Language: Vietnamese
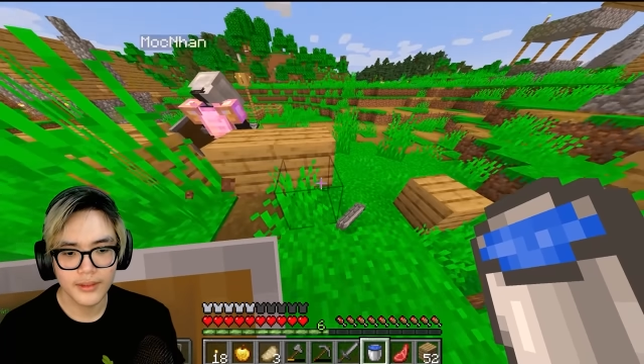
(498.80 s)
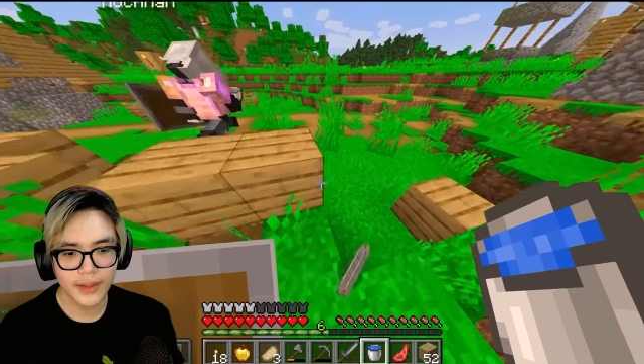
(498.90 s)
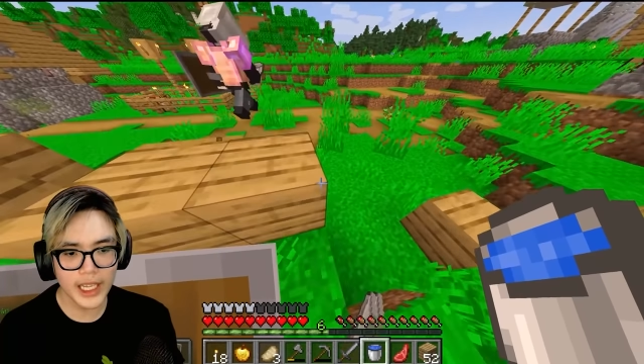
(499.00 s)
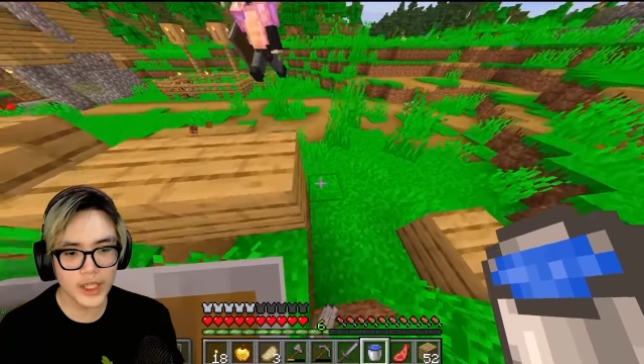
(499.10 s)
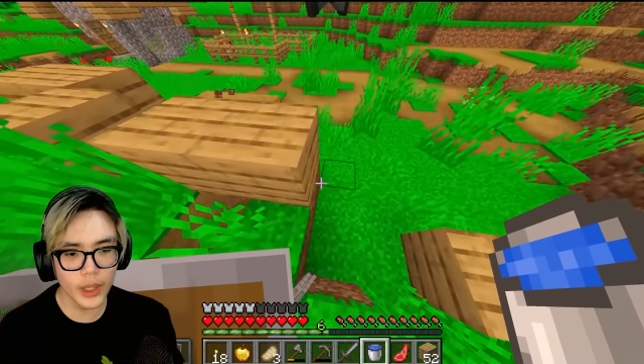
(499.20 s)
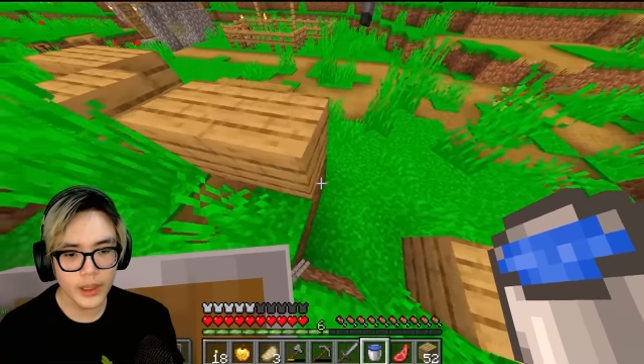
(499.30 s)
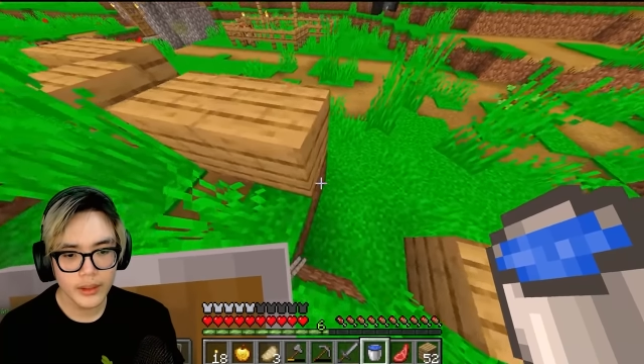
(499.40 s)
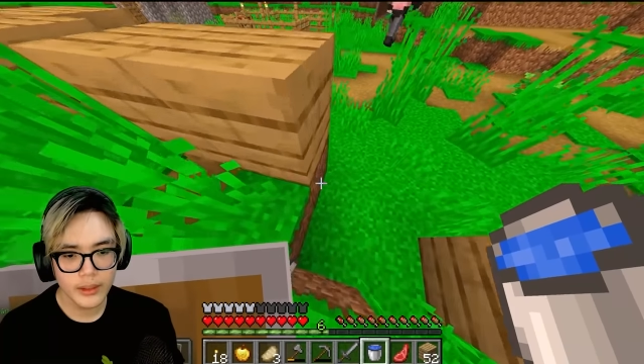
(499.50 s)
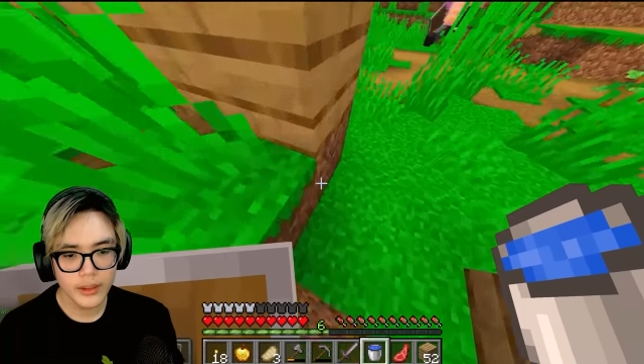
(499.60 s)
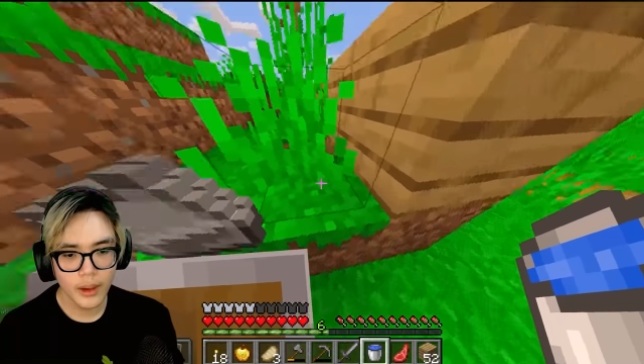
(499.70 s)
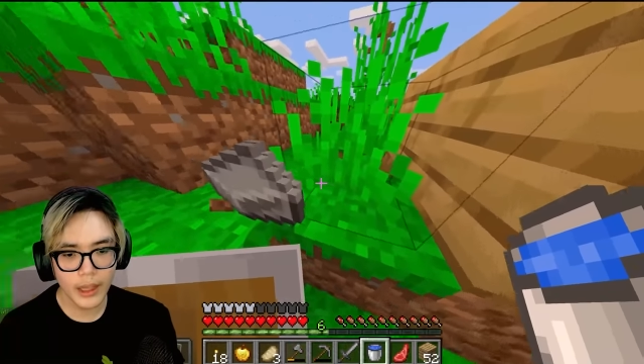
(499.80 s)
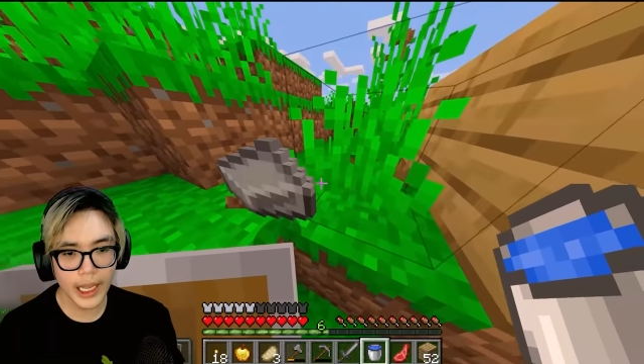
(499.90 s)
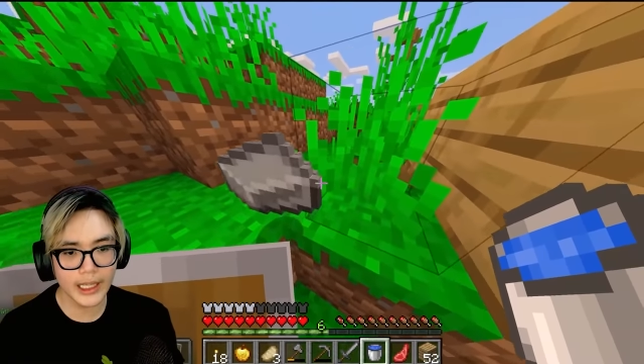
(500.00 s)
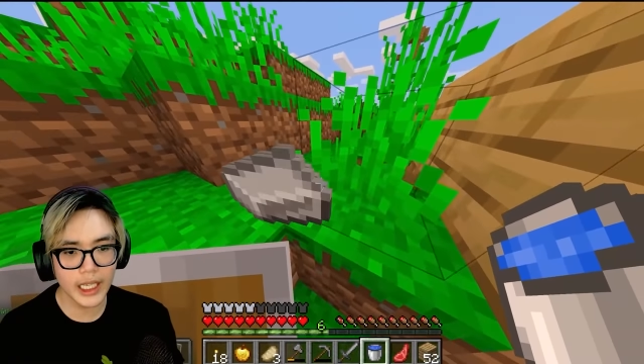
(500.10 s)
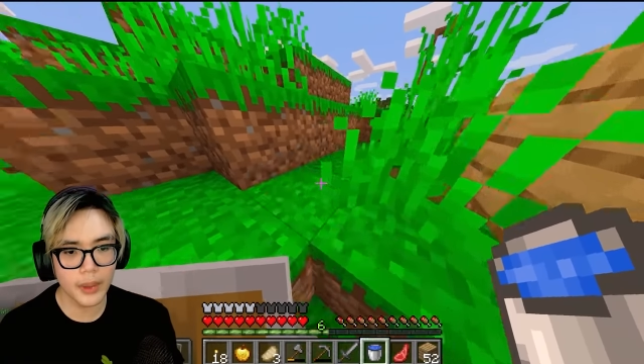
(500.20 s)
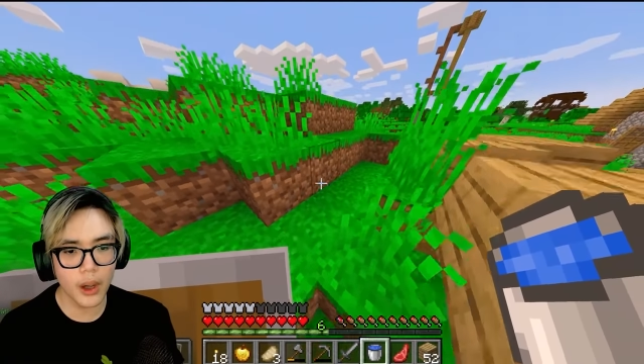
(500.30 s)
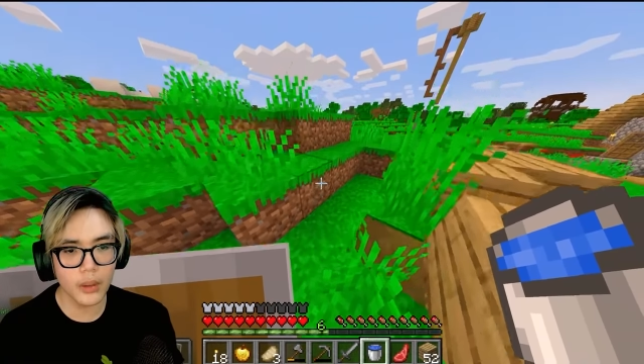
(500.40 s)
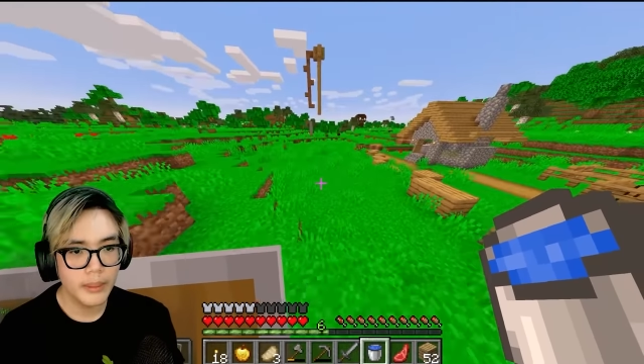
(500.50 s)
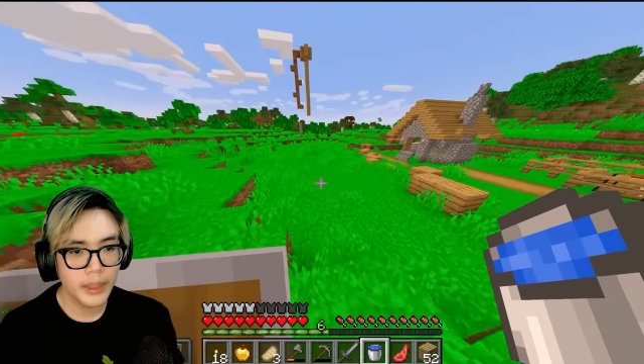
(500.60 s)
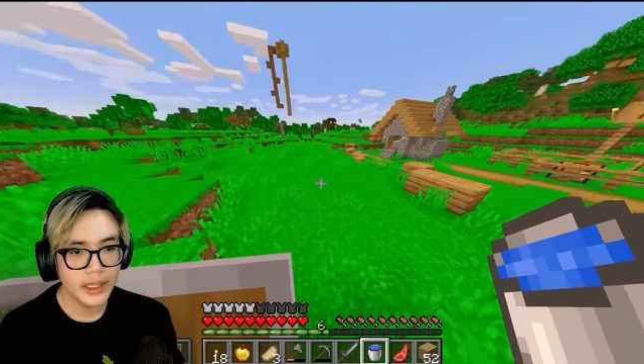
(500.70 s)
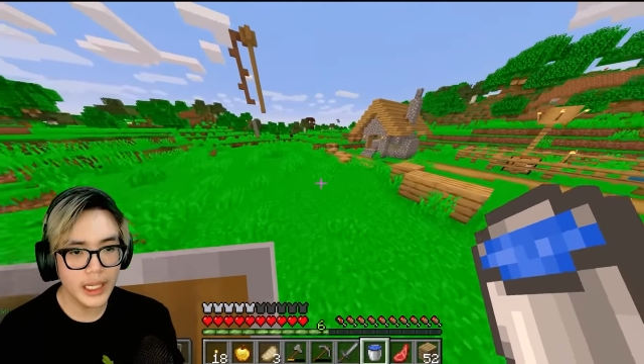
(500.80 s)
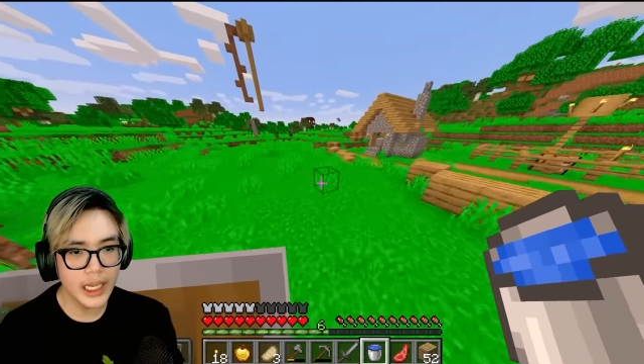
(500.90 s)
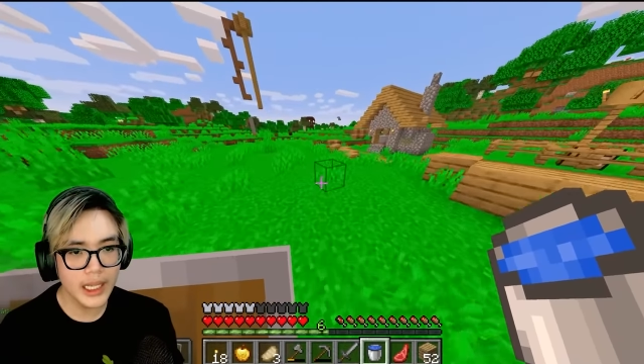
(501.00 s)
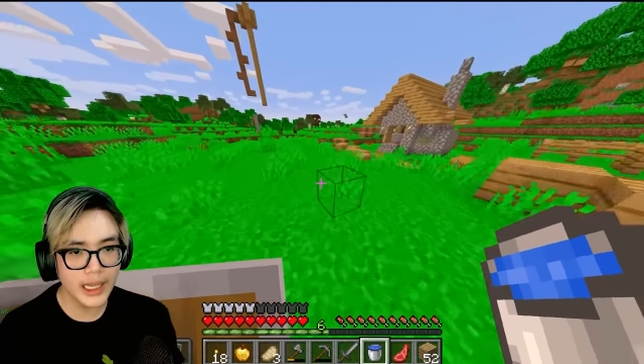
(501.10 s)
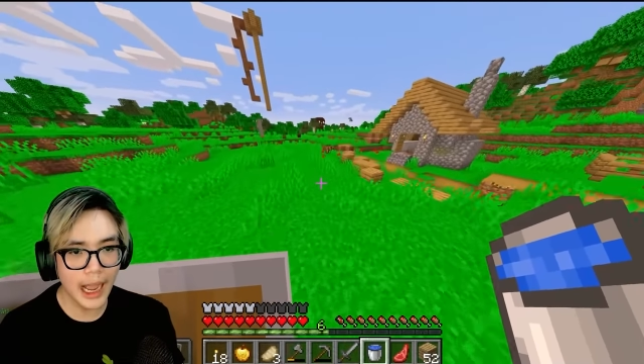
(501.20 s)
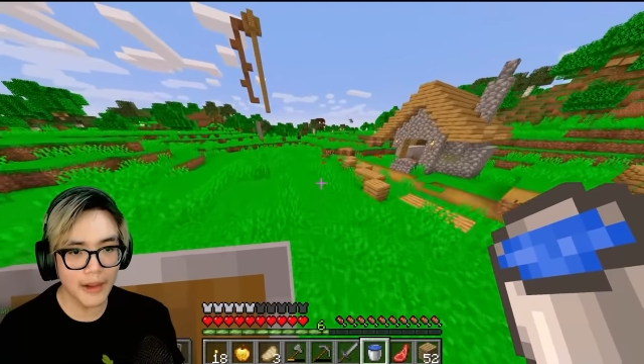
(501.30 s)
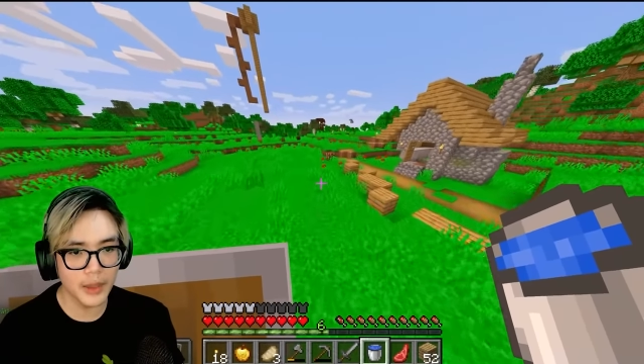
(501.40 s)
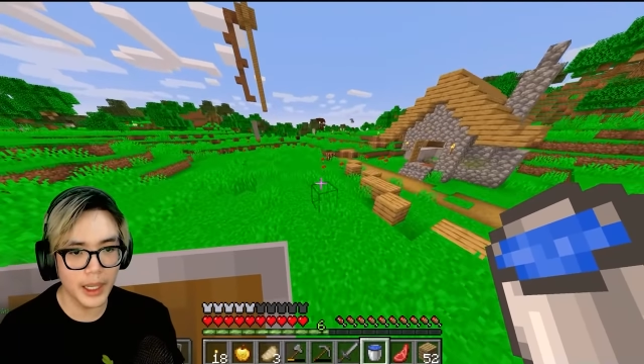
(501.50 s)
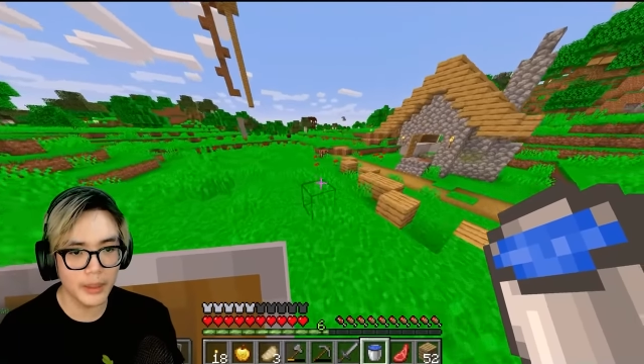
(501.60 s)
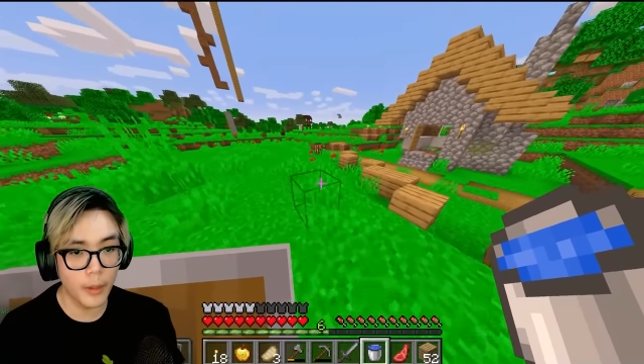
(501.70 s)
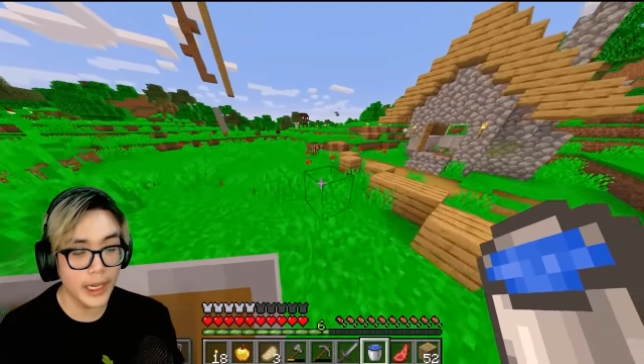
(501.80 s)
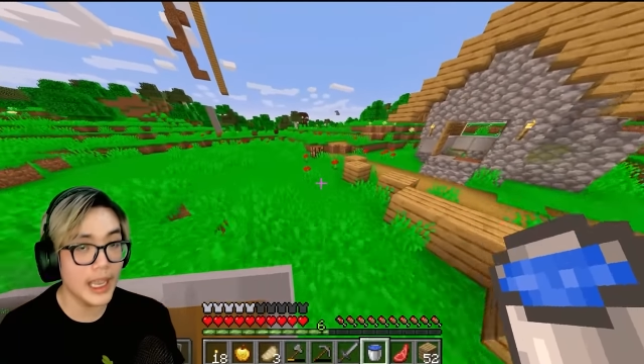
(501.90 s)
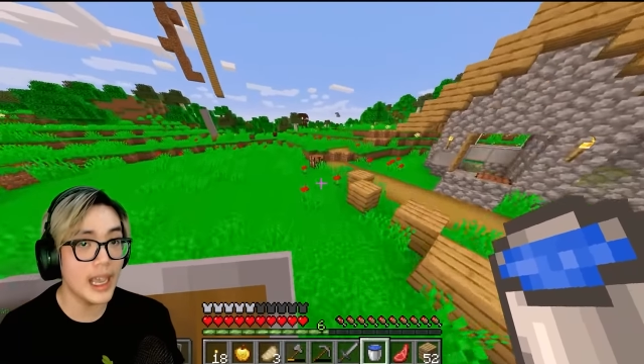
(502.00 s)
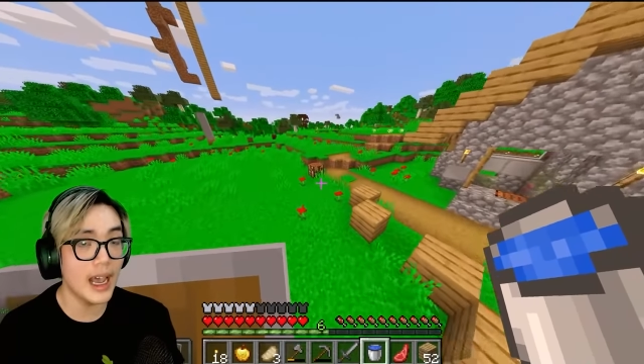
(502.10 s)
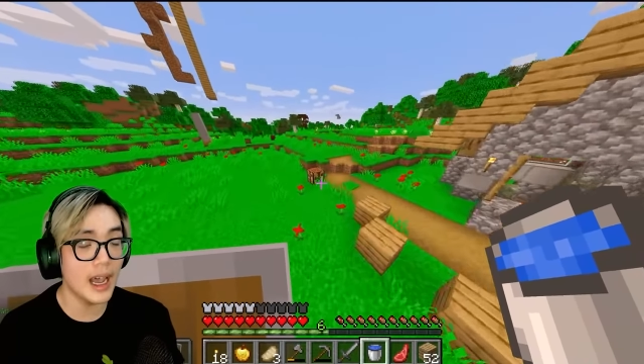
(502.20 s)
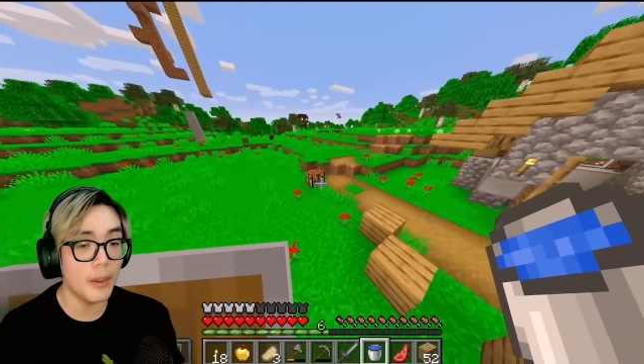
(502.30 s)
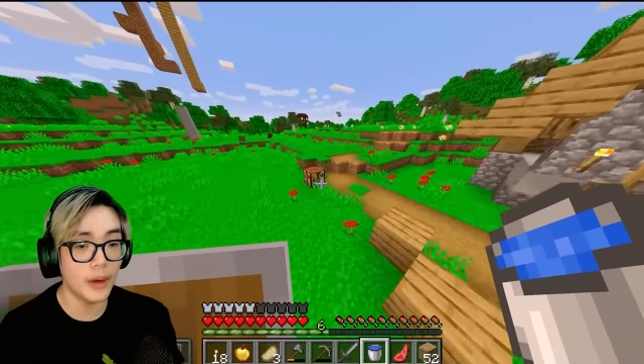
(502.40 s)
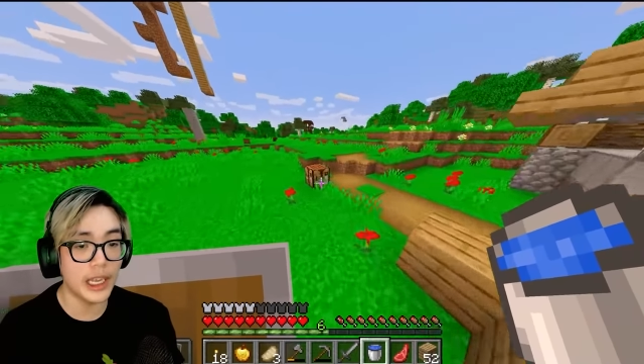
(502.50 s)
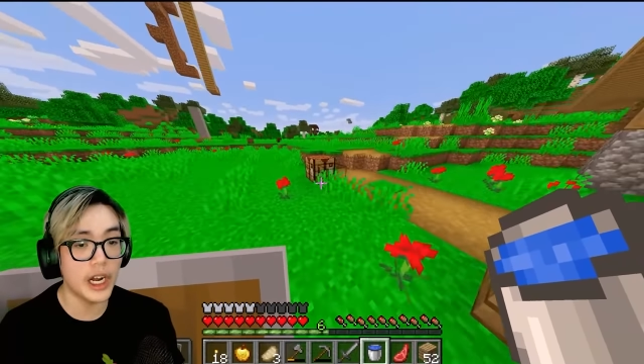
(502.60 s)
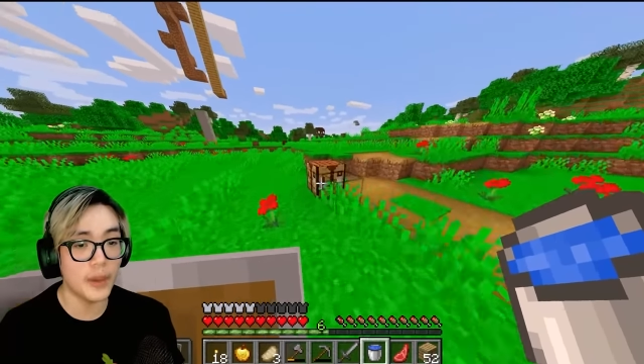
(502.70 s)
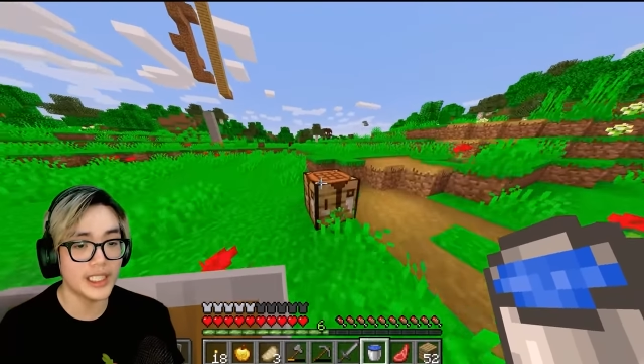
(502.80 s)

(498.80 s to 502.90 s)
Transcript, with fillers: phải chuối ok Hanky Pro mình sẽ đi chế tạo cho mình một cái uh, một cái rìu bằng